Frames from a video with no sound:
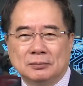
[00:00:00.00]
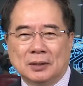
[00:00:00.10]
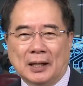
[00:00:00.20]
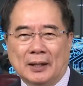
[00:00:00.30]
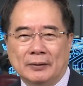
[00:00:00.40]

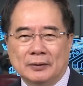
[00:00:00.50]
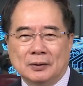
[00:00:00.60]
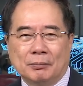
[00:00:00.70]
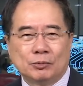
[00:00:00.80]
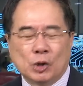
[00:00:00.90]
啊，
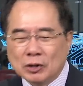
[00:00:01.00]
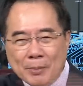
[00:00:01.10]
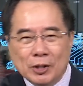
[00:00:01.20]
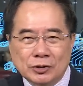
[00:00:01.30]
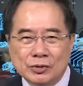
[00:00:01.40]
绝对
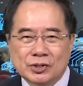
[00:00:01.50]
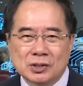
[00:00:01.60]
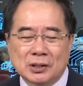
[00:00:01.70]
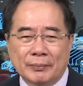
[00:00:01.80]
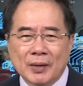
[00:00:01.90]
没有这种事
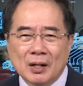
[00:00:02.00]
情。